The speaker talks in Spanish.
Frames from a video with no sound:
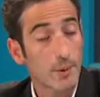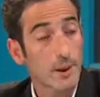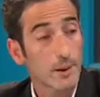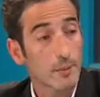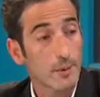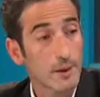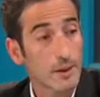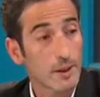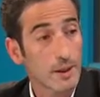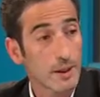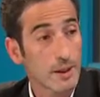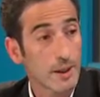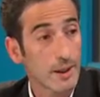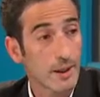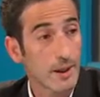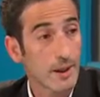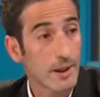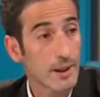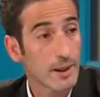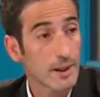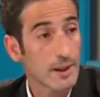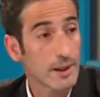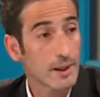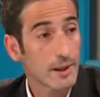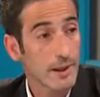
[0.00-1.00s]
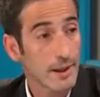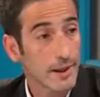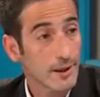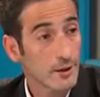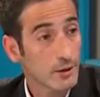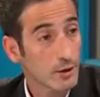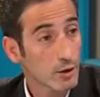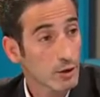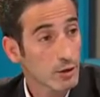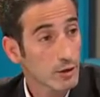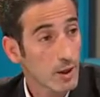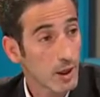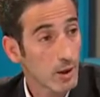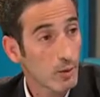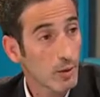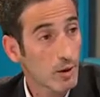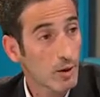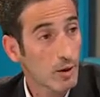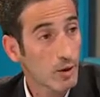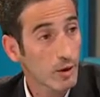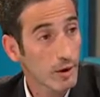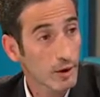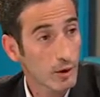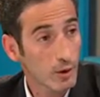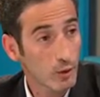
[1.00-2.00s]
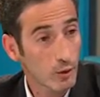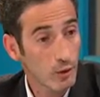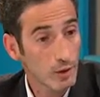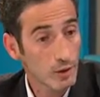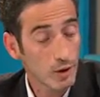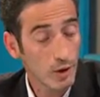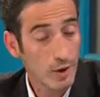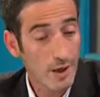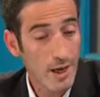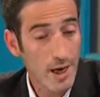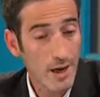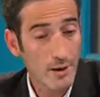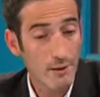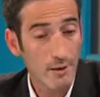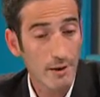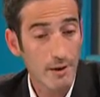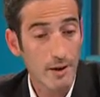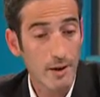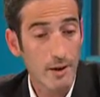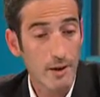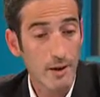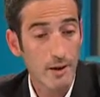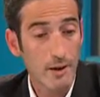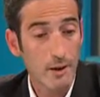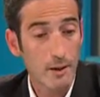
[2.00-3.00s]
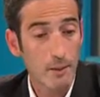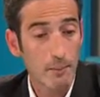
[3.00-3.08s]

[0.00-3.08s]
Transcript: no permitía el ingreso, salvo a los que no cuestionaban,